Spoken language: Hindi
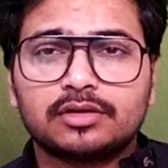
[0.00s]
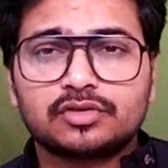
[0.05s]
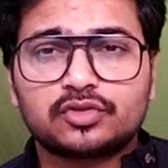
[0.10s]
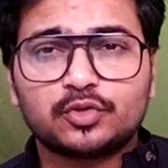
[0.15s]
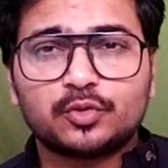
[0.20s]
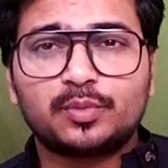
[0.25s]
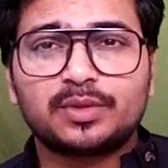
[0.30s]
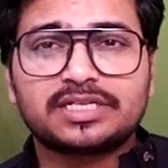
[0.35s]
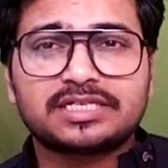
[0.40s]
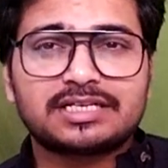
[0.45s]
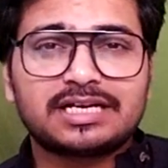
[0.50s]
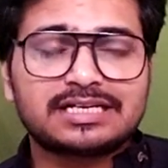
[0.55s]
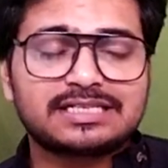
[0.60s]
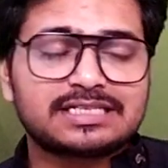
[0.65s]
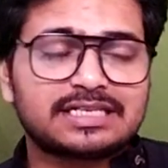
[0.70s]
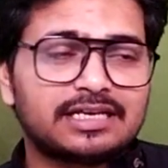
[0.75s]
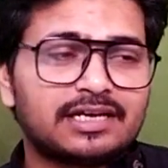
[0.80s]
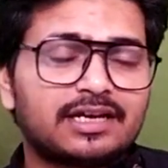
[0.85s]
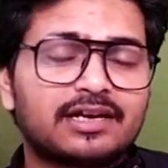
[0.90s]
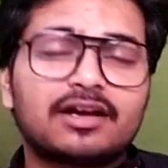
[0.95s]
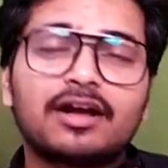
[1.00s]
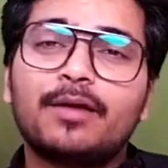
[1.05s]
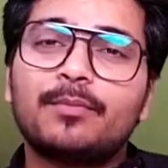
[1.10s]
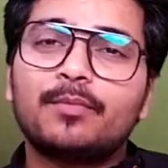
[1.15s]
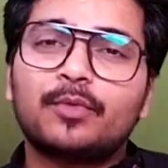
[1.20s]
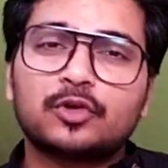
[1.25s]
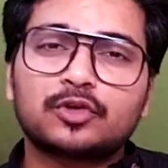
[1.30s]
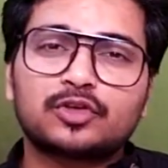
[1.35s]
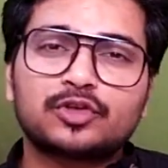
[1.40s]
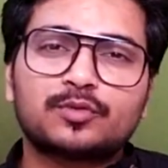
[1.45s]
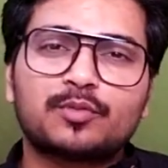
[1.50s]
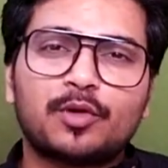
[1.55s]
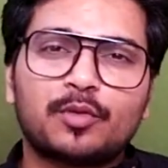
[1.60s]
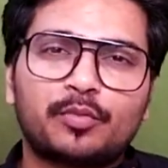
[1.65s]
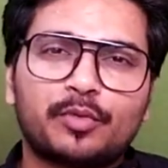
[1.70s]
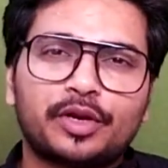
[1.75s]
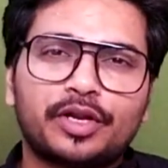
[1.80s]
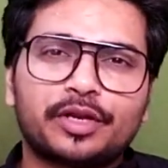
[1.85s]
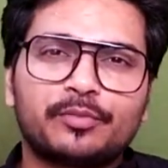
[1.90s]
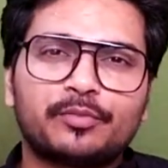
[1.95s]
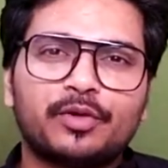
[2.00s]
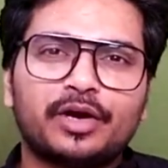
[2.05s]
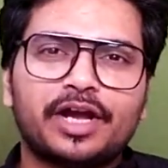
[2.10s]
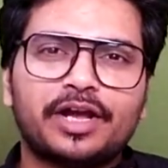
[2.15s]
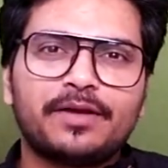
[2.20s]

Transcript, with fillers: सुपरस्टार सिंगर का मोस्ट पॉपुलर बॉय